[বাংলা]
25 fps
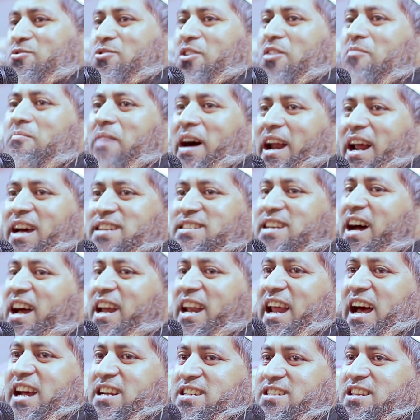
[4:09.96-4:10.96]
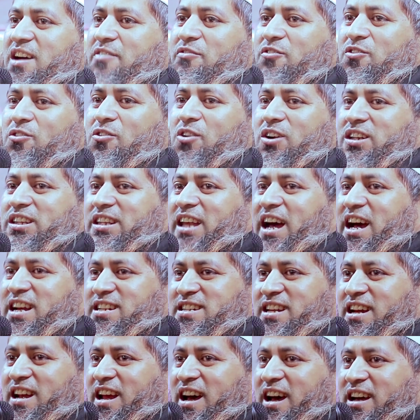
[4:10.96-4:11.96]
জন মারা যায় লাশ দাফন করতে
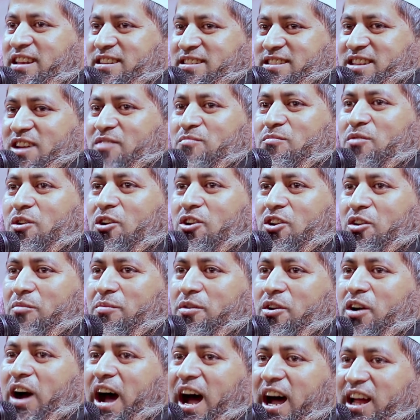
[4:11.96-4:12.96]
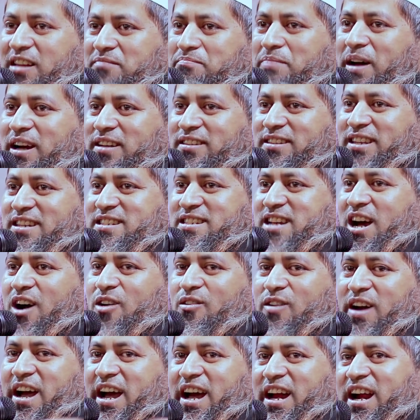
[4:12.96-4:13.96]
আসে না যে মৌলবীকে হাত ভাঙতে
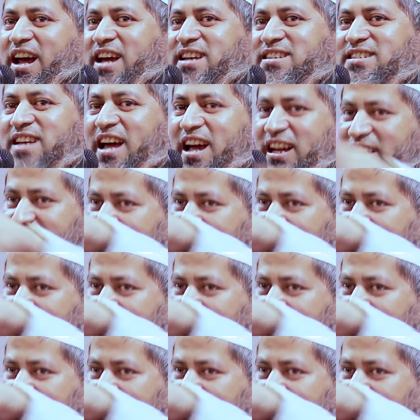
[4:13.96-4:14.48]
চাও এরাই যায়